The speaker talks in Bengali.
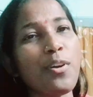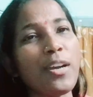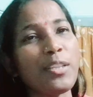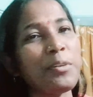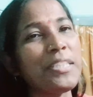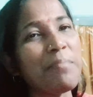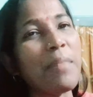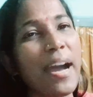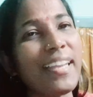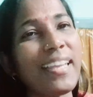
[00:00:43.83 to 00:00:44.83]
হয় তখন যে
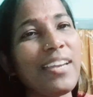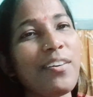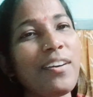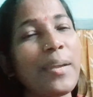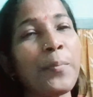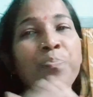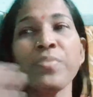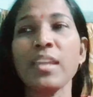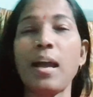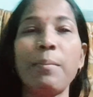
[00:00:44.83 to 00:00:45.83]
মায়ের কি হয়
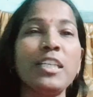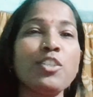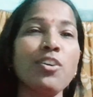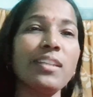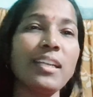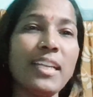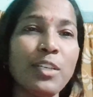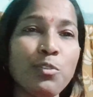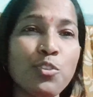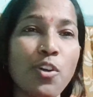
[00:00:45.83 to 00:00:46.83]
আমাদের সন্তানের
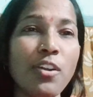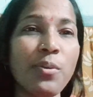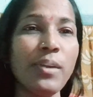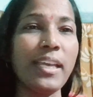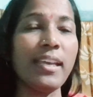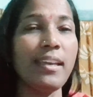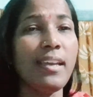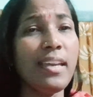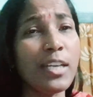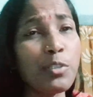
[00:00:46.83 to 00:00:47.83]
একটু জ্বর হলে
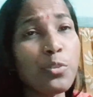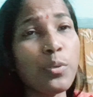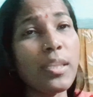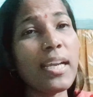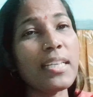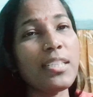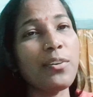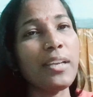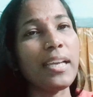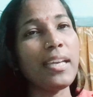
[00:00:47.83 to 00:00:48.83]
একটু সর্দি কাশি
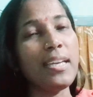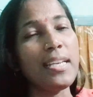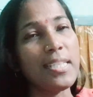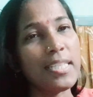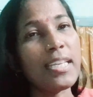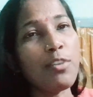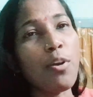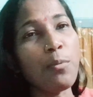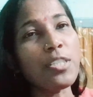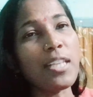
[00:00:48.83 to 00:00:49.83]
হলে যে কি
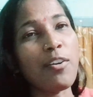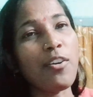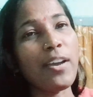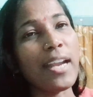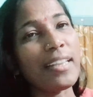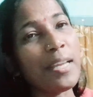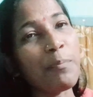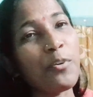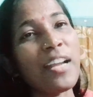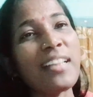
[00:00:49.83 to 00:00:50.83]
অবস্থা হয় রাতের
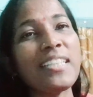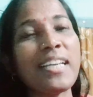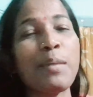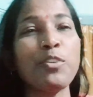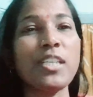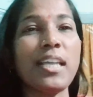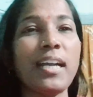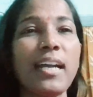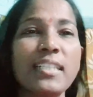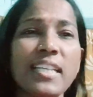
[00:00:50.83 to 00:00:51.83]
পর রাত জেগে বসে
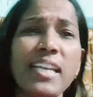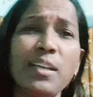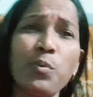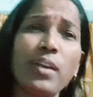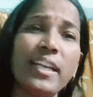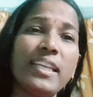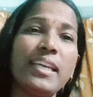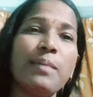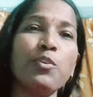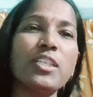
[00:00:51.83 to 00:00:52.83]
থাকা সেই কোলে নিয়ে
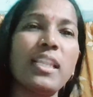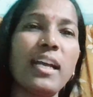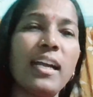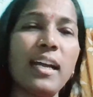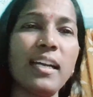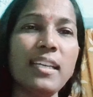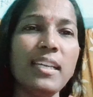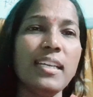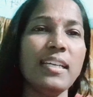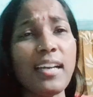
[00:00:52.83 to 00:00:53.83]
বসে থাকা
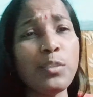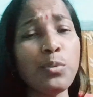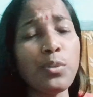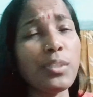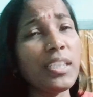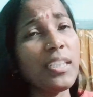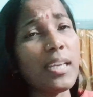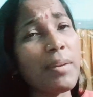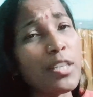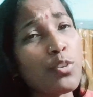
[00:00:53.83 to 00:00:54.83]
দুটো তিনটে
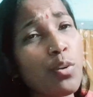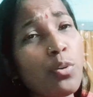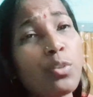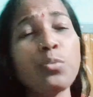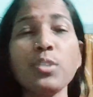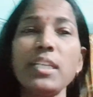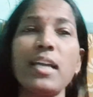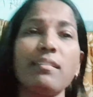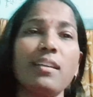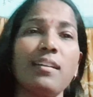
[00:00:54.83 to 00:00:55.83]
মানে যখন খুশি
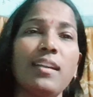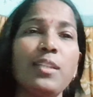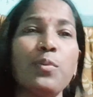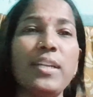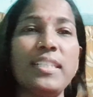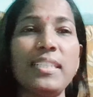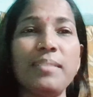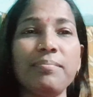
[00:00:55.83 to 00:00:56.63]
ডাক্তারখানায় দৌড়েছি